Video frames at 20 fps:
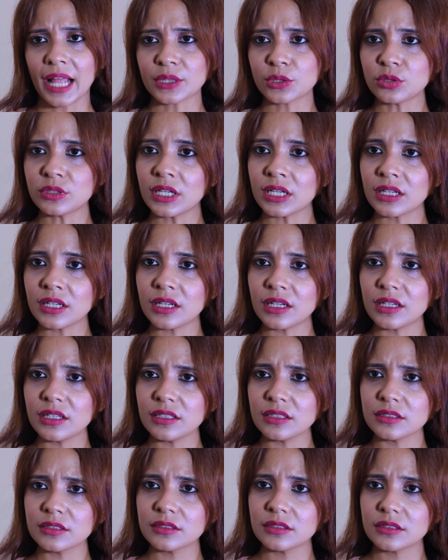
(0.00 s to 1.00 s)
इतने रुपए
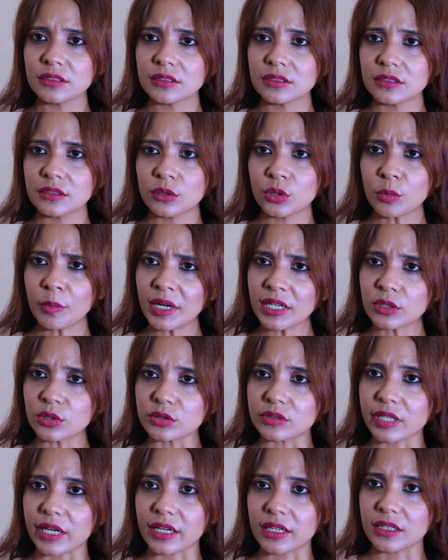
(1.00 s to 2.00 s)
तुम्हारे
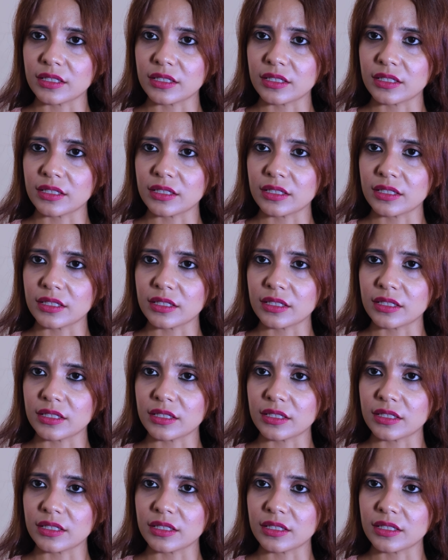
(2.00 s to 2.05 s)
पास